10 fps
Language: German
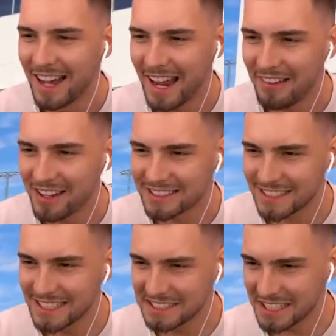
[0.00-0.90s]
Ey, was
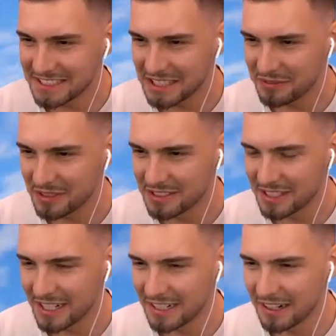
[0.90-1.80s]
ist das hier für ein
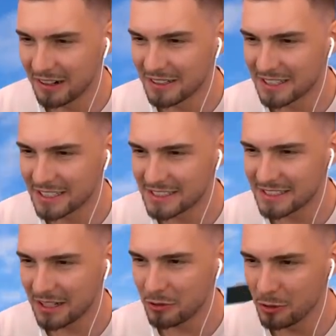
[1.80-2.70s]
Ding, Leute? Das
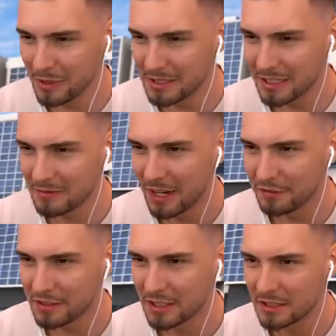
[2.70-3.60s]
ist ja übertrieben
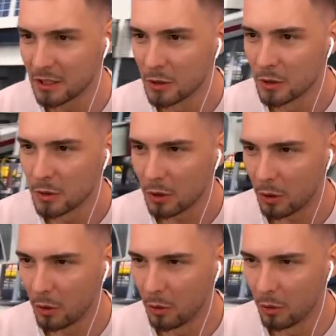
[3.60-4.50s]
heftig.
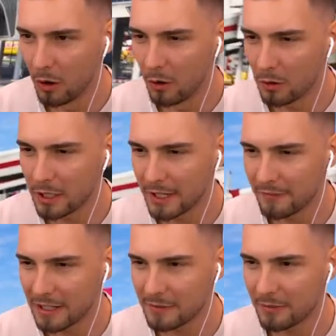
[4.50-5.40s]
Oh,
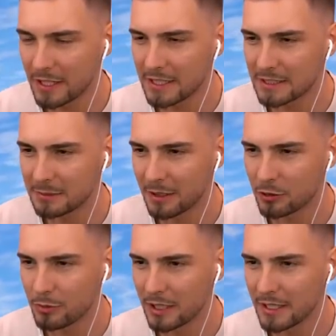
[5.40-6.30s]
okay, warte mal. Wenn ich jetzt hier mal
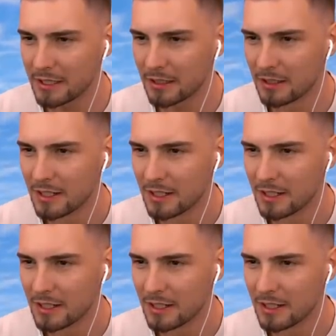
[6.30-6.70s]
überlege,